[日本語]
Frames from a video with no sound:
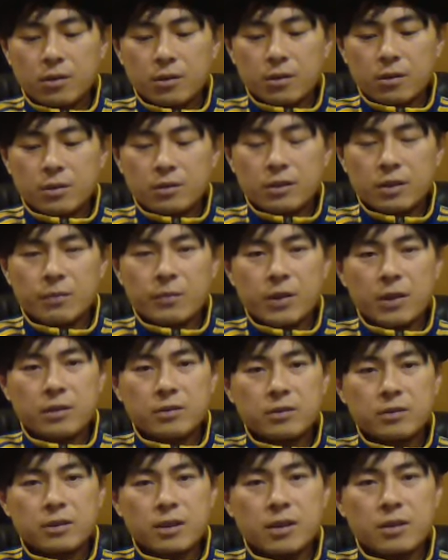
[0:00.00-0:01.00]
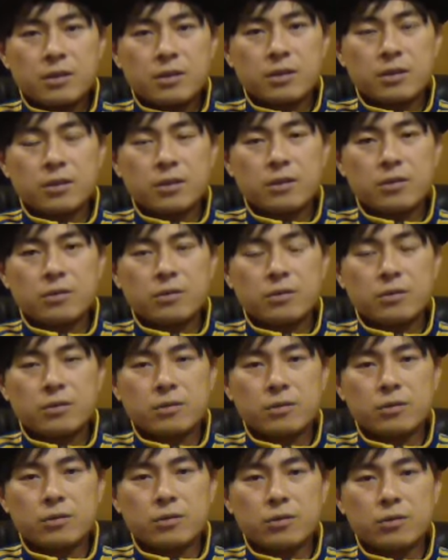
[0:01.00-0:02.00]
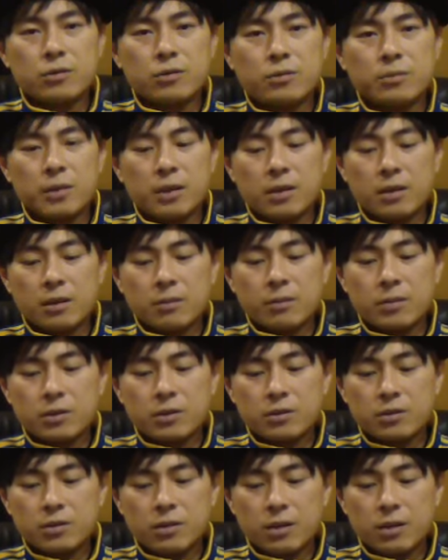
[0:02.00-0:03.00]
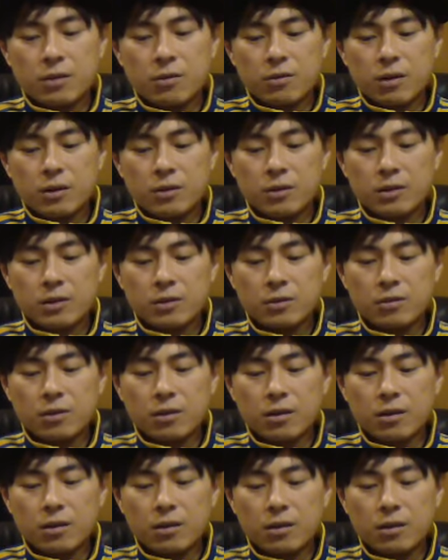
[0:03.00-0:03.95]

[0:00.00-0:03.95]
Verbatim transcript: サピエンス全史」っていう超有名なベストセラーを書いた人が